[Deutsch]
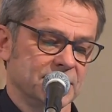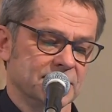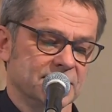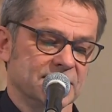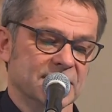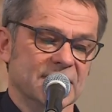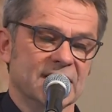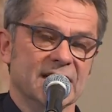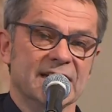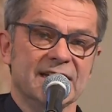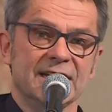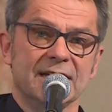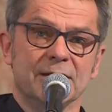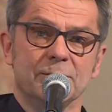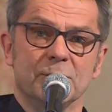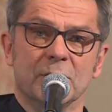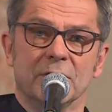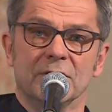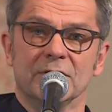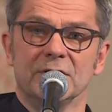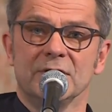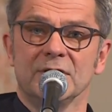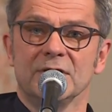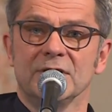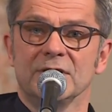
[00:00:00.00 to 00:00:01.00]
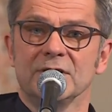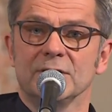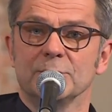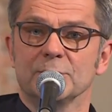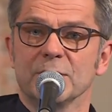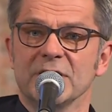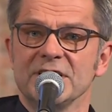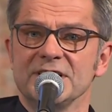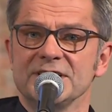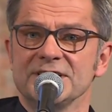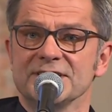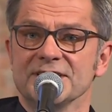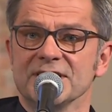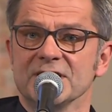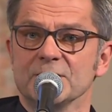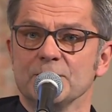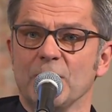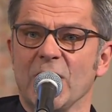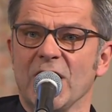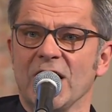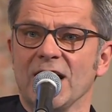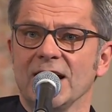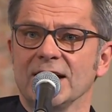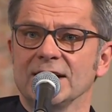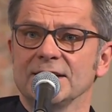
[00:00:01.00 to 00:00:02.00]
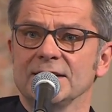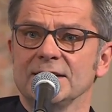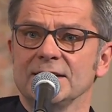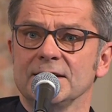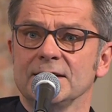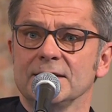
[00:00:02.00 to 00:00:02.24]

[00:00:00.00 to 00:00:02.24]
Die Liebe bricht sich Bahn